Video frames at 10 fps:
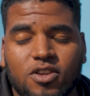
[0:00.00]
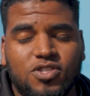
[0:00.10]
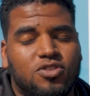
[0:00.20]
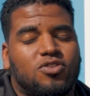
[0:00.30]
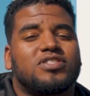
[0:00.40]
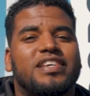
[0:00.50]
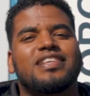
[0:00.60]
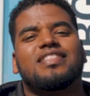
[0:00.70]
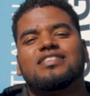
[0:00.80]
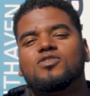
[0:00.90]
que nosotros
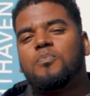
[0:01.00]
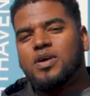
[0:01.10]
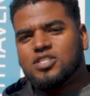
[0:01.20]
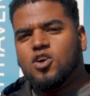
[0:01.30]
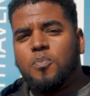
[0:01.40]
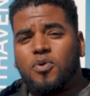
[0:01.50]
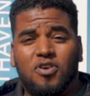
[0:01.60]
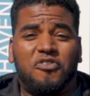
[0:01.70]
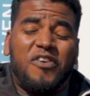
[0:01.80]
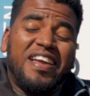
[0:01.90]
quieren darse un paseo por
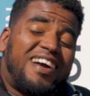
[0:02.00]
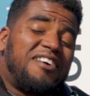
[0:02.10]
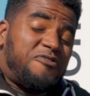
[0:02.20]
los Fink